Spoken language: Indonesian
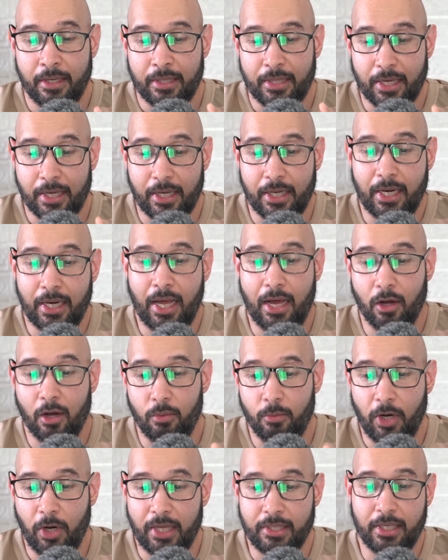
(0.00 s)
terkena
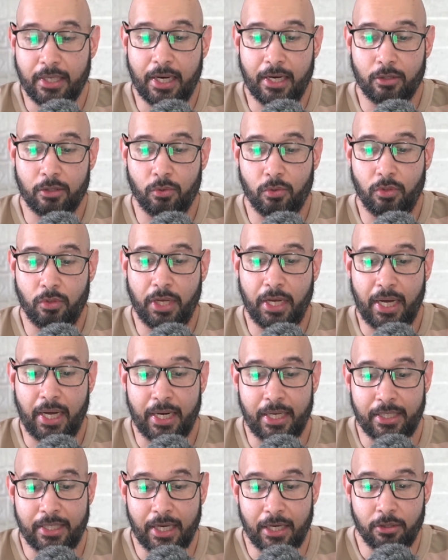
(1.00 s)
akumulasi kartu kuning.
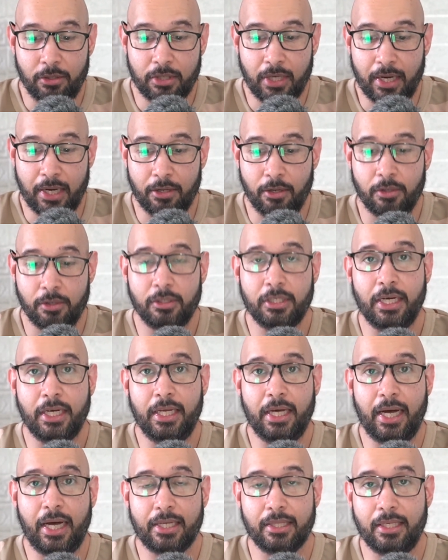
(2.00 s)
Ada Jayus Haryono,
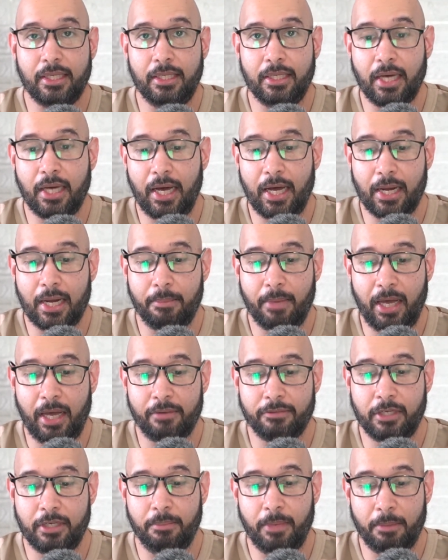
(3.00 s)
jadi artinya Arema
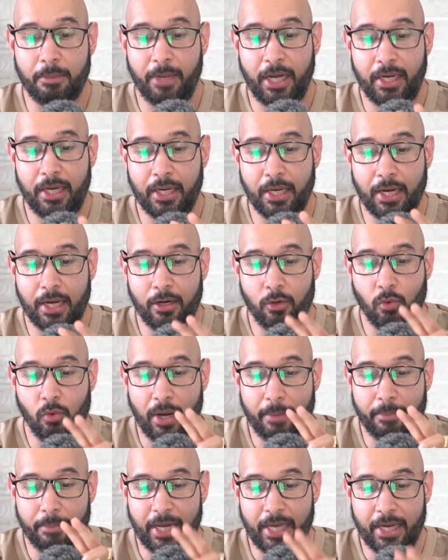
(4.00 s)
FC bermain dengan
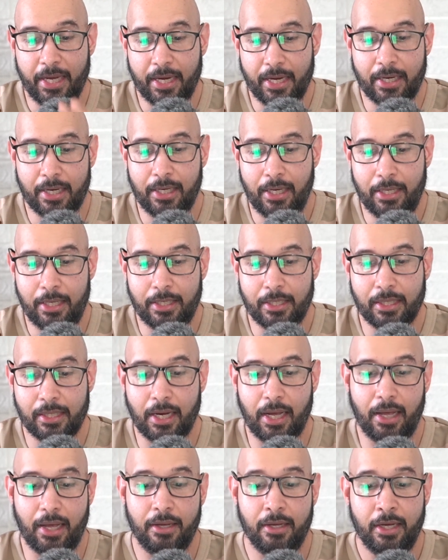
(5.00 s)
dua breaker di lini
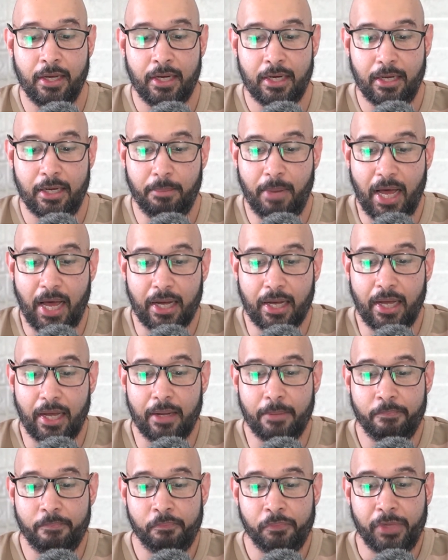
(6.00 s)
tengah. Di
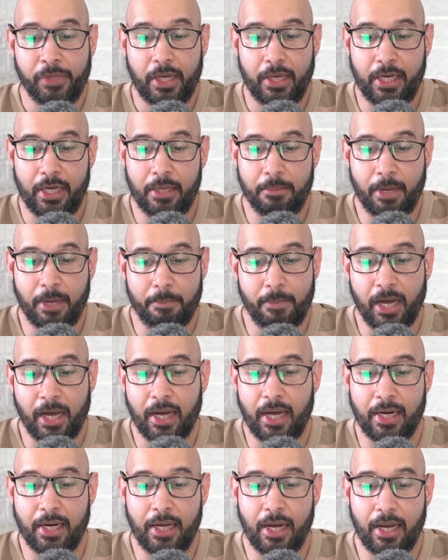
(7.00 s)
belakang ini
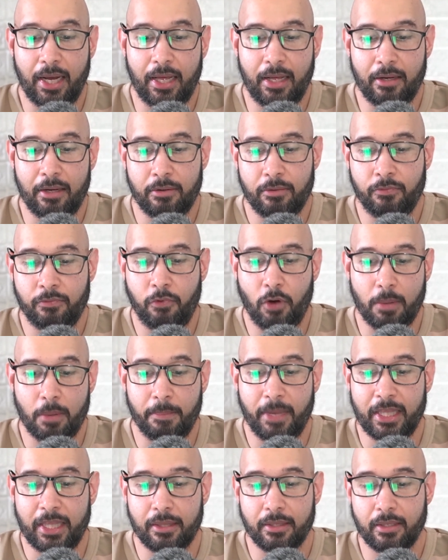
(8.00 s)
memang adalah
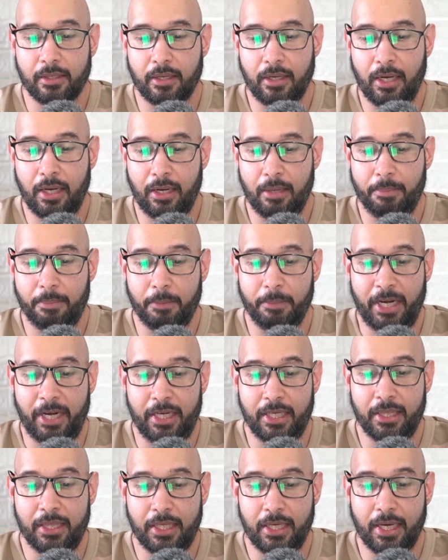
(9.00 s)
format Eh, pemain
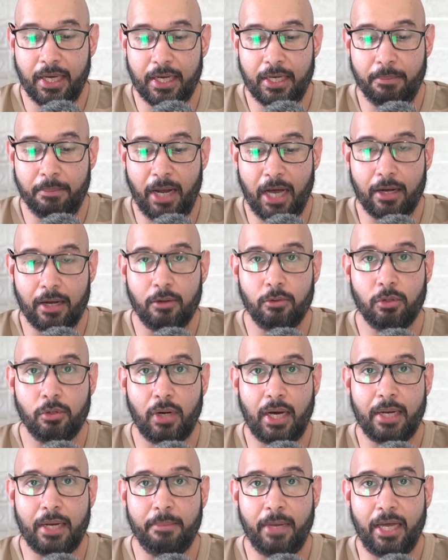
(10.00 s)
inti ya di belakang
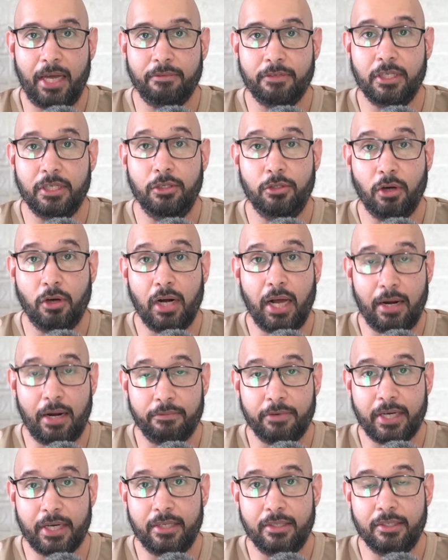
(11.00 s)
untuk Arema FC, John
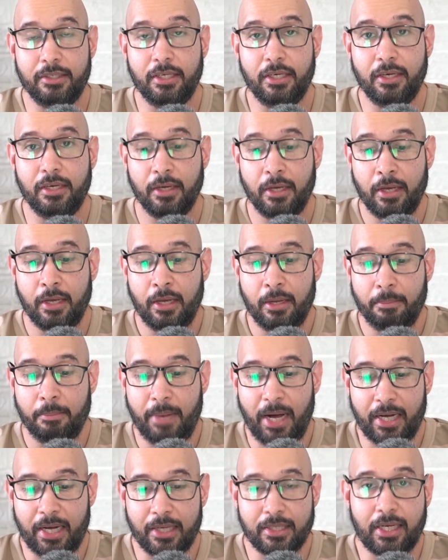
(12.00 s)
Alvarizzi,
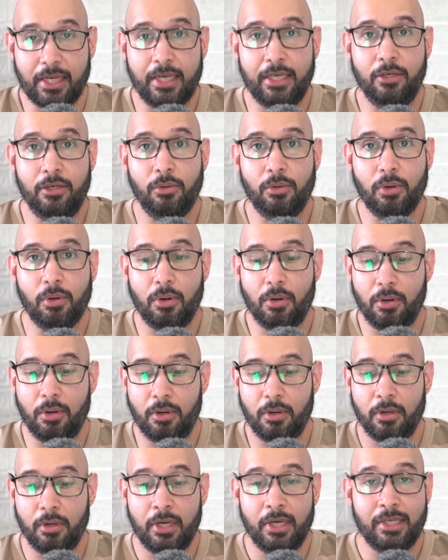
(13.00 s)
Bagas
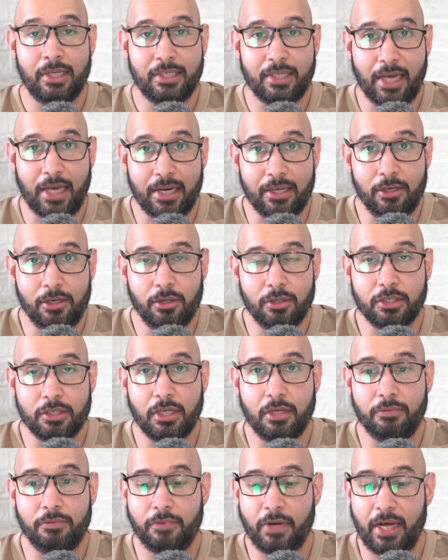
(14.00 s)
Adinugroho, Sergio
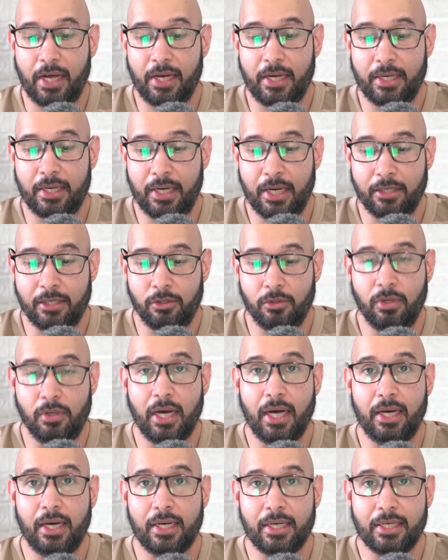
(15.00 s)
Silva dan
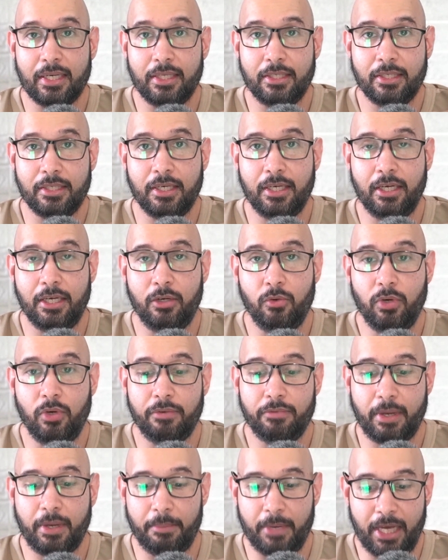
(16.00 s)
juga Rizky Dwi
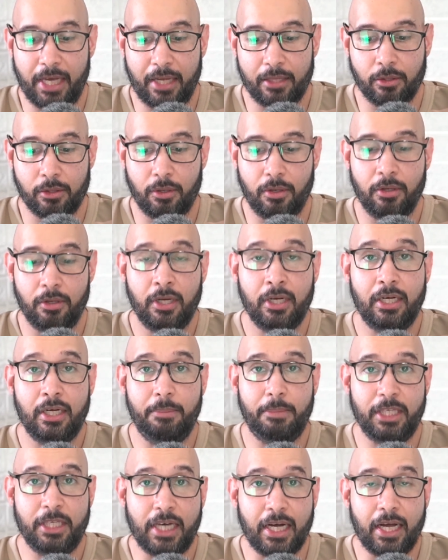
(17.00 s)
Febrianto.
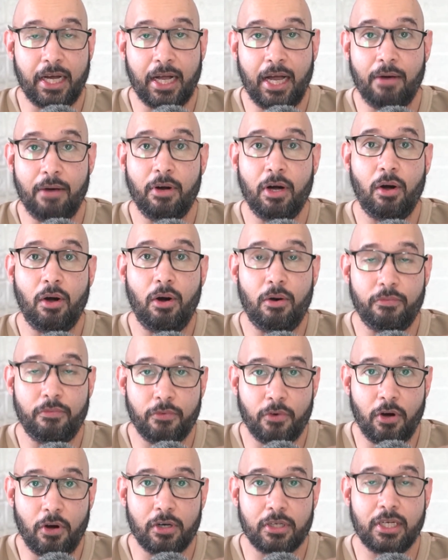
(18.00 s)
Di penjaga gawang of
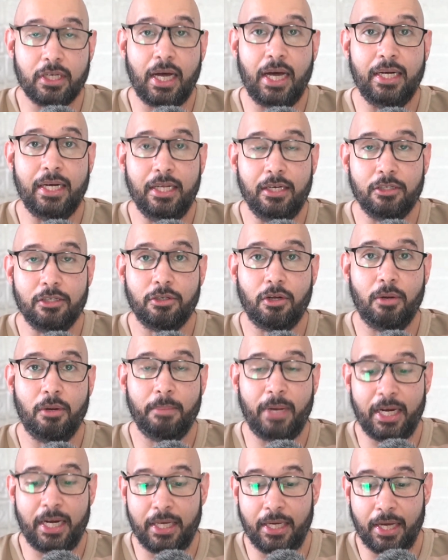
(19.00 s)
course Adilson
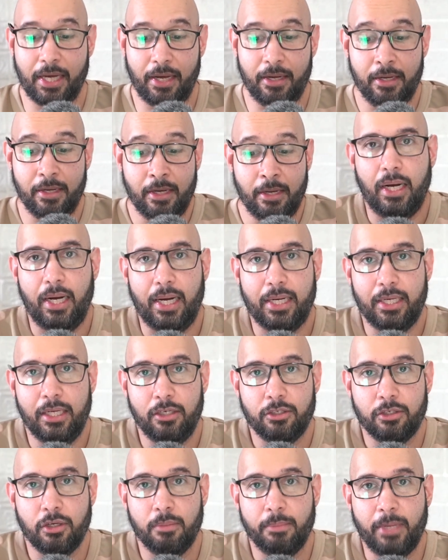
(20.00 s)
Maringa.
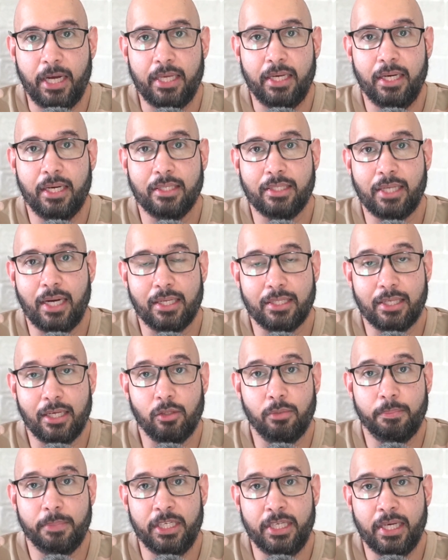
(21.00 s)
Adilson Maringa salah
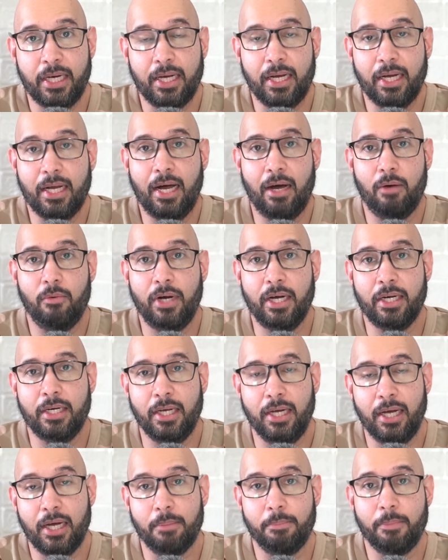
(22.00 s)
satu penjaga gawang
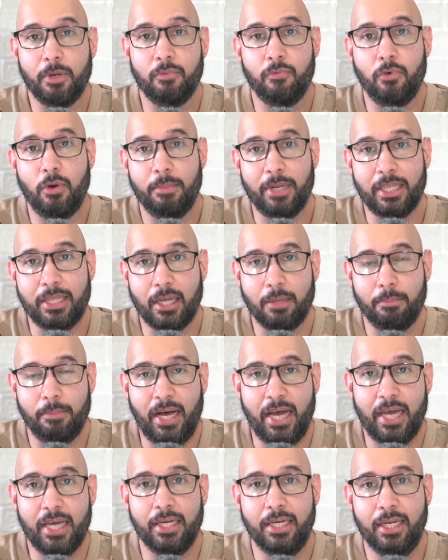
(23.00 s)
dengan performa
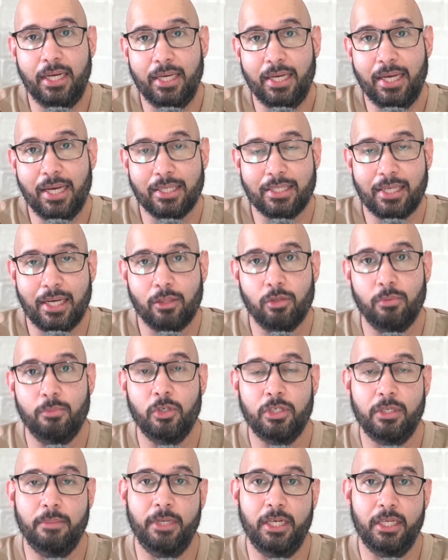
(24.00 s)
terbaik di Liga 1
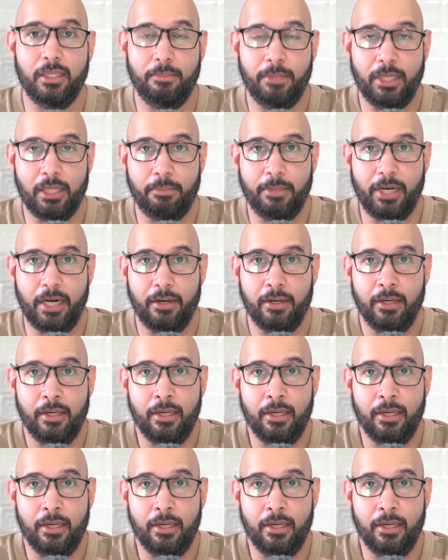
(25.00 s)
musim ini teman-teman.